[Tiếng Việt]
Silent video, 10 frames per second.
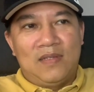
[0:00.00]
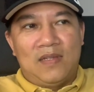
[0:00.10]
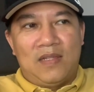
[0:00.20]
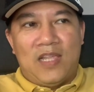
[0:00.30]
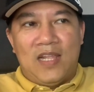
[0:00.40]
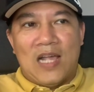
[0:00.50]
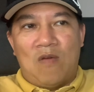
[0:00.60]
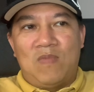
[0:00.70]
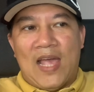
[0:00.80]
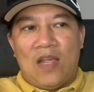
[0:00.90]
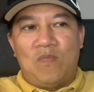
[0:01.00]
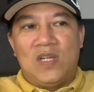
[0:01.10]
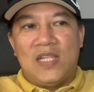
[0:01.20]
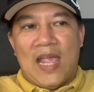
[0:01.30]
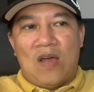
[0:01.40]
à, truyền thông là ai cũng
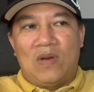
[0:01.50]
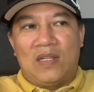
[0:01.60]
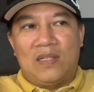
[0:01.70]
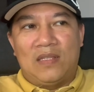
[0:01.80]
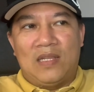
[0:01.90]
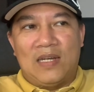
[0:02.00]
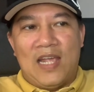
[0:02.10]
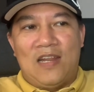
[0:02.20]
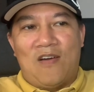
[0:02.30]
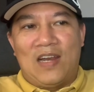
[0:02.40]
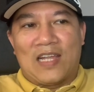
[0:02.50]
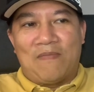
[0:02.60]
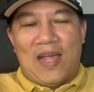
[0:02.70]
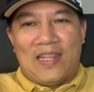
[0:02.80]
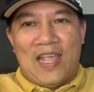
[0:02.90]
như nhau rồi vấn đề đó là
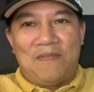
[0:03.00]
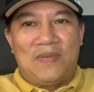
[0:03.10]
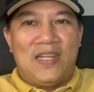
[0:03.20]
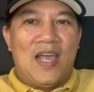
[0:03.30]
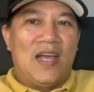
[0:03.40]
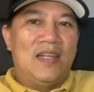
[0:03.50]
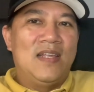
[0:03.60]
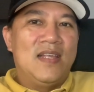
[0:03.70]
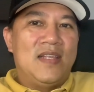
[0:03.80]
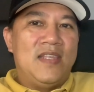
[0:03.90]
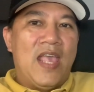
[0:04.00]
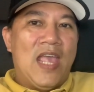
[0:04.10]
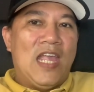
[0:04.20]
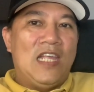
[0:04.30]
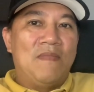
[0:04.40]
các bạn dễ bây giờ
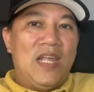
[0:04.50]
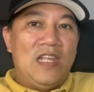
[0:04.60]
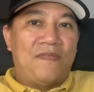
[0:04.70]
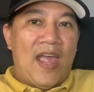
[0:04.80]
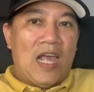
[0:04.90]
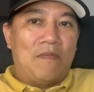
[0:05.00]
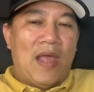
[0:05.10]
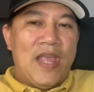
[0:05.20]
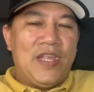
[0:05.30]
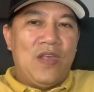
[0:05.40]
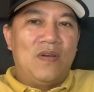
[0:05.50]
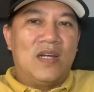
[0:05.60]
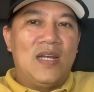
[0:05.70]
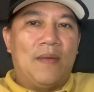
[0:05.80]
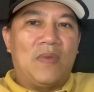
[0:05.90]
dễ bị phạt bị chịu
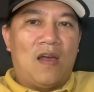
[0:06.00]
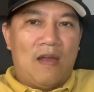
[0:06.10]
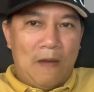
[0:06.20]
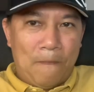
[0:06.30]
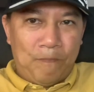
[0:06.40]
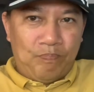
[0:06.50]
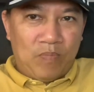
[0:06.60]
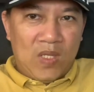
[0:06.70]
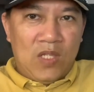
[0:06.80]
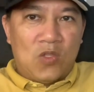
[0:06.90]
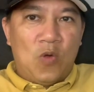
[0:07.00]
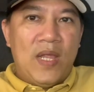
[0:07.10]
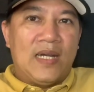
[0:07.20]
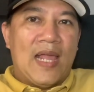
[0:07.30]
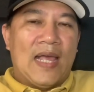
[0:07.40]
rưỡi lắm đó tôi
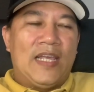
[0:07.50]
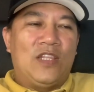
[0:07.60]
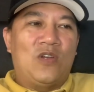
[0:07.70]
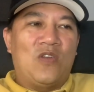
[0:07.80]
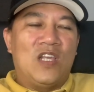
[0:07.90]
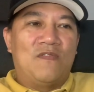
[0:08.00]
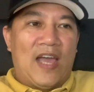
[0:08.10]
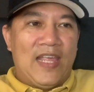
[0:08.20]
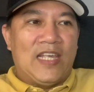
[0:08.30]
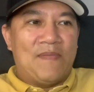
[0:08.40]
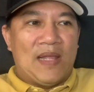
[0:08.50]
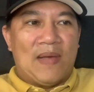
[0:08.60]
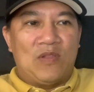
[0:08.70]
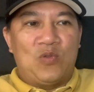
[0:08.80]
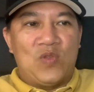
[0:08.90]
biết rằng khi tôi nói như vậy các bạn
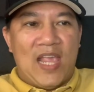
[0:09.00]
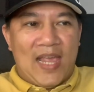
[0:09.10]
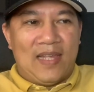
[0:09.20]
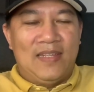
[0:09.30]
bảo tôi tôi nhát